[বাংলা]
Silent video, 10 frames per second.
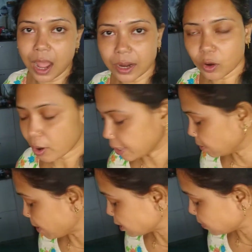আর কড়াই
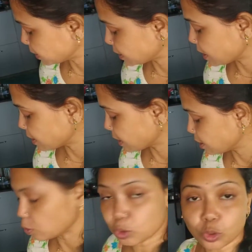মাছ ভাজাটা আজকে
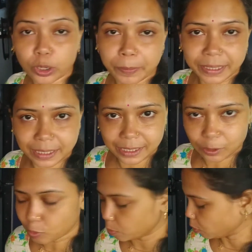যেহেতু ধনে পাতা দিয়ে
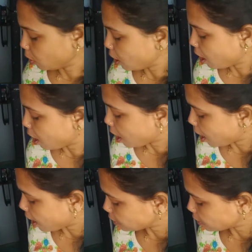করব আর